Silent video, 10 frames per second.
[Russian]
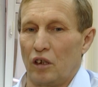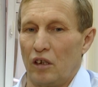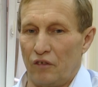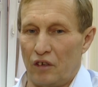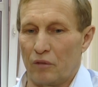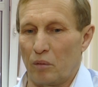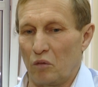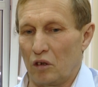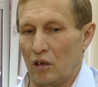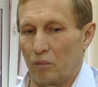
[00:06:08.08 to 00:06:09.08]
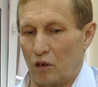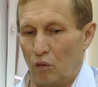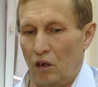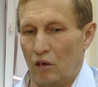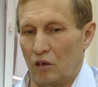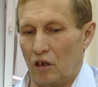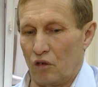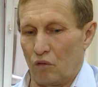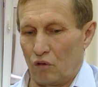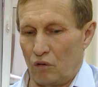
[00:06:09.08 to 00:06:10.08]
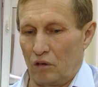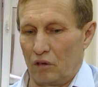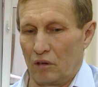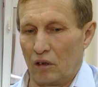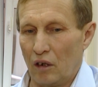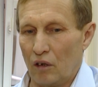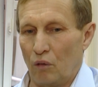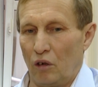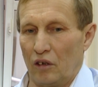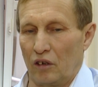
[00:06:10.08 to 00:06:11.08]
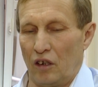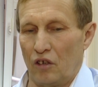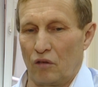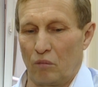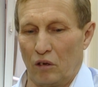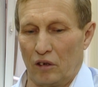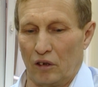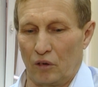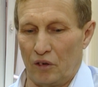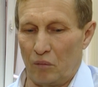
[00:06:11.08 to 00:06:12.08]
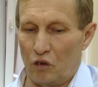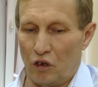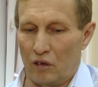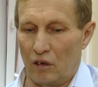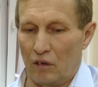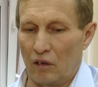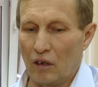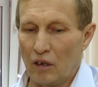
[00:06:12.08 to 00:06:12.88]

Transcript: И они все вспоминают про Ульяну Кайшеву, что это Ульяна Кайшева была такой замечательный